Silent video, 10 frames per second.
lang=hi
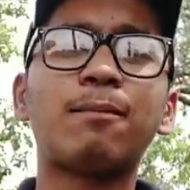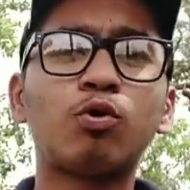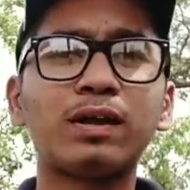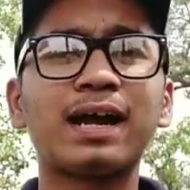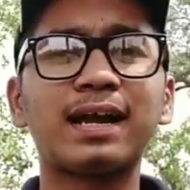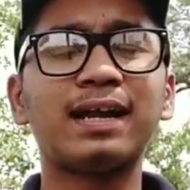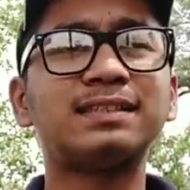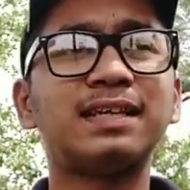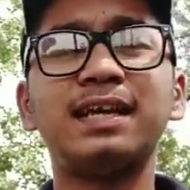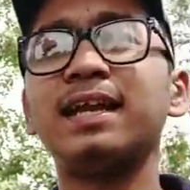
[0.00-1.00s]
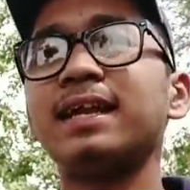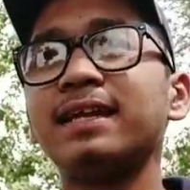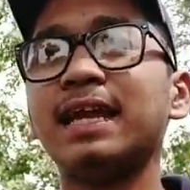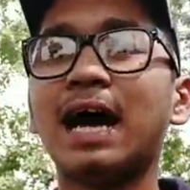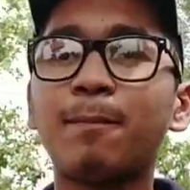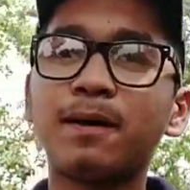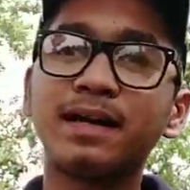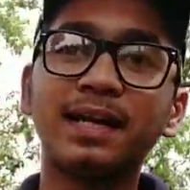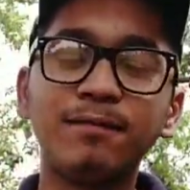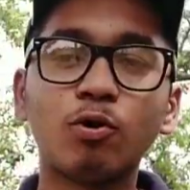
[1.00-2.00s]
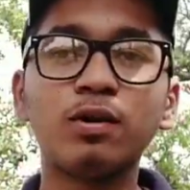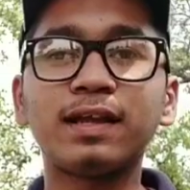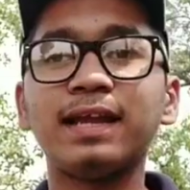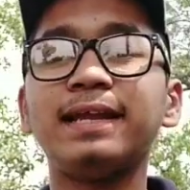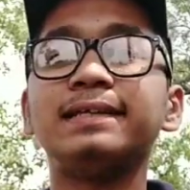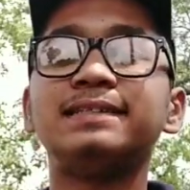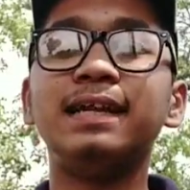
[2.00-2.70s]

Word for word: आपको क्या करना चाहिए यहाँ पर रिवोल्ट के